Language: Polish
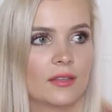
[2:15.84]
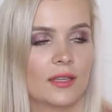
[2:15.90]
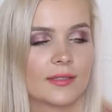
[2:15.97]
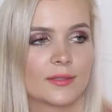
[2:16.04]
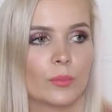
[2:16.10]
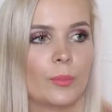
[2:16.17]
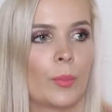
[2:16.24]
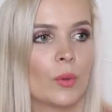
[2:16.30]

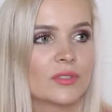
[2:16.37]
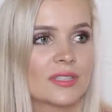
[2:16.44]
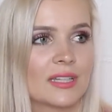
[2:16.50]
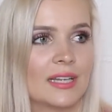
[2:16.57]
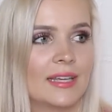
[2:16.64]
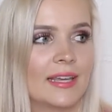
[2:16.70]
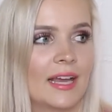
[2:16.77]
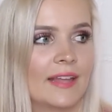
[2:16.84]
Są
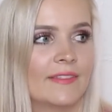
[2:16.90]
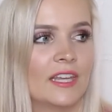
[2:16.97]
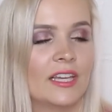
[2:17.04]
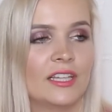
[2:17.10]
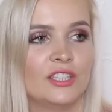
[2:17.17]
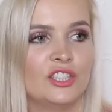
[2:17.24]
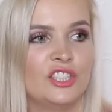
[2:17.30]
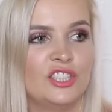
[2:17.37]

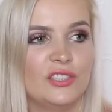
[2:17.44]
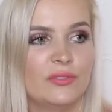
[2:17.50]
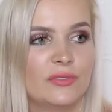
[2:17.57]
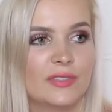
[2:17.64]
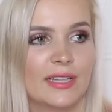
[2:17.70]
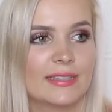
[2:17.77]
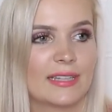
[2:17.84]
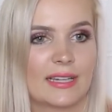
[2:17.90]
posklejane,
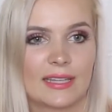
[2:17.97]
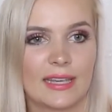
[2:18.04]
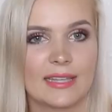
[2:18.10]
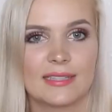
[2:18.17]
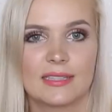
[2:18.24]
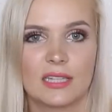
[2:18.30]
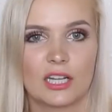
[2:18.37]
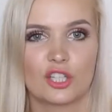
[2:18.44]
dziwne,
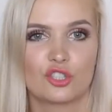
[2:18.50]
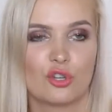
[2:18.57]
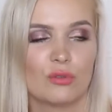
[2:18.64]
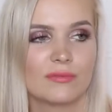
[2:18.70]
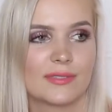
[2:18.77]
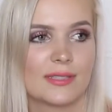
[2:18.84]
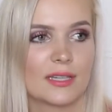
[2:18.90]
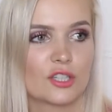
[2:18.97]
takie
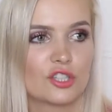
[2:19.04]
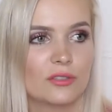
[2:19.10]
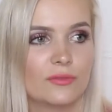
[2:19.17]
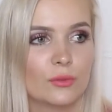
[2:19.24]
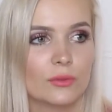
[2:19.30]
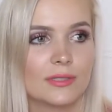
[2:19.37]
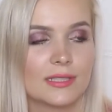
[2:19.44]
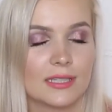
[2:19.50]
sterczące
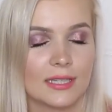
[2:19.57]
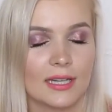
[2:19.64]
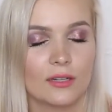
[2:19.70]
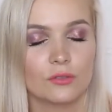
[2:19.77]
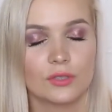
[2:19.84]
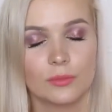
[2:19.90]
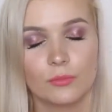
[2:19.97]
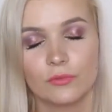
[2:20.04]
krzywulce, a
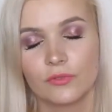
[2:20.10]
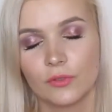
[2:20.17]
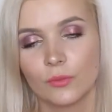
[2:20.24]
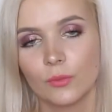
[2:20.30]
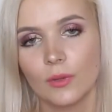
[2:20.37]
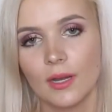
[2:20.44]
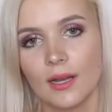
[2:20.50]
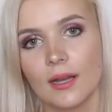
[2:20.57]
one
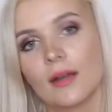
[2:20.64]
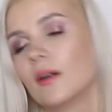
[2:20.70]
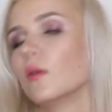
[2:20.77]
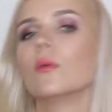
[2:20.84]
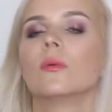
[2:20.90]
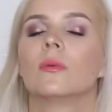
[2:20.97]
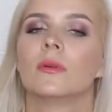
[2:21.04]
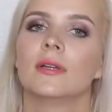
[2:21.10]
mówią
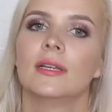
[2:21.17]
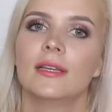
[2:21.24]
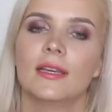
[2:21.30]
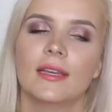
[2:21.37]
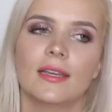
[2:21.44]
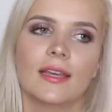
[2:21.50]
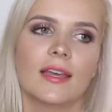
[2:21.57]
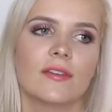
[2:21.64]
wow,
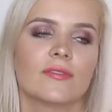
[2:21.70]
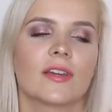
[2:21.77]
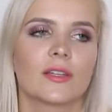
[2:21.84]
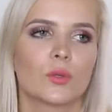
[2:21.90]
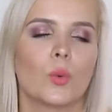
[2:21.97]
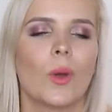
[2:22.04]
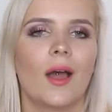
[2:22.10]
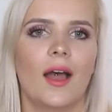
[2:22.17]

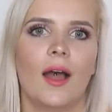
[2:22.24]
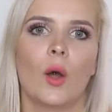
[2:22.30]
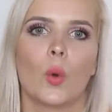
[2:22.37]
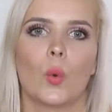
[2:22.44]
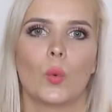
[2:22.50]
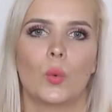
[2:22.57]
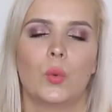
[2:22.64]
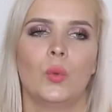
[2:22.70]
efekt
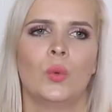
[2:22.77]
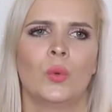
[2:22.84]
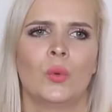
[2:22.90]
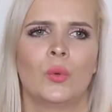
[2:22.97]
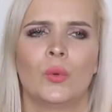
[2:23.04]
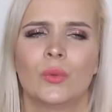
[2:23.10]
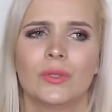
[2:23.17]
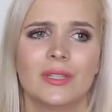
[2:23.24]
wow.
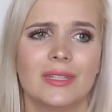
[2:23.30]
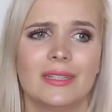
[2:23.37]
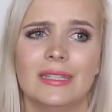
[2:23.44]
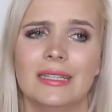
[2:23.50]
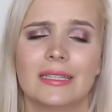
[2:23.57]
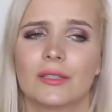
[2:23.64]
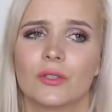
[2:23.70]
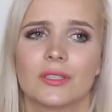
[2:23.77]

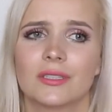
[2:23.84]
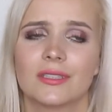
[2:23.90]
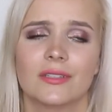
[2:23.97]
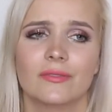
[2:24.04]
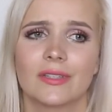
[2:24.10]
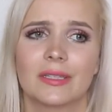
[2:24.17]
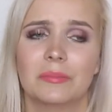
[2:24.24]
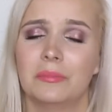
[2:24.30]
Nie, to jest
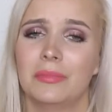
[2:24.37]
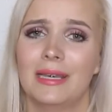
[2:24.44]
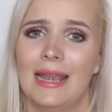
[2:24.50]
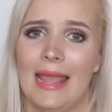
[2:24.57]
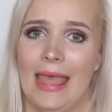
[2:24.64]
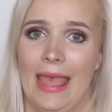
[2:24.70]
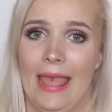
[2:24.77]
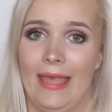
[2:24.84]
efekt
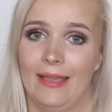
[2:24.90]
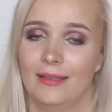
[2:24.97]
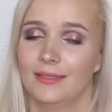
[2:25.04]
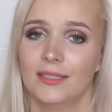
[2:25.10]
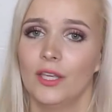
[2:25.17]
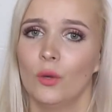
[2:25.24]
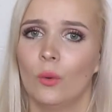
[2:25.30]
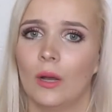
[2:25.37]
ble,
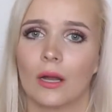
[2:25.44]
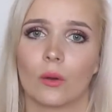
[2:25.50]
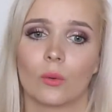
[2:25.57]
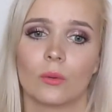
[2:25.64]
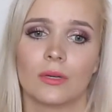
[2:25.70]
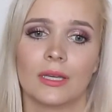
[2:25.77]
nie wow.